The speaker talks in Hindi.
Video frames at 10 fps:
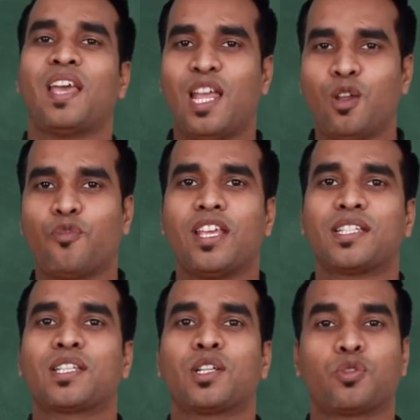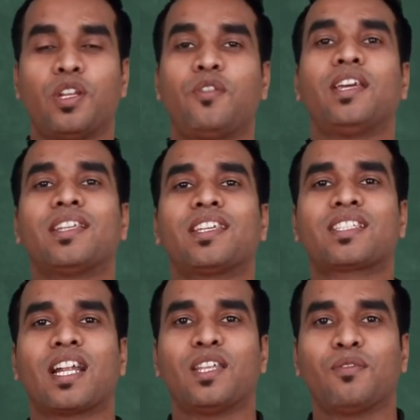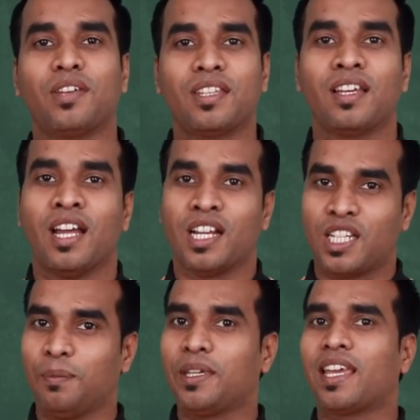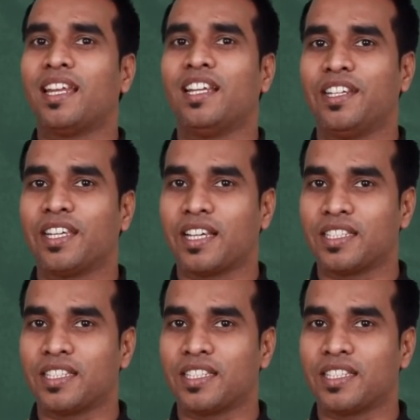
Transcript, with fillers: Hello friends, today we are starting with teaming and leading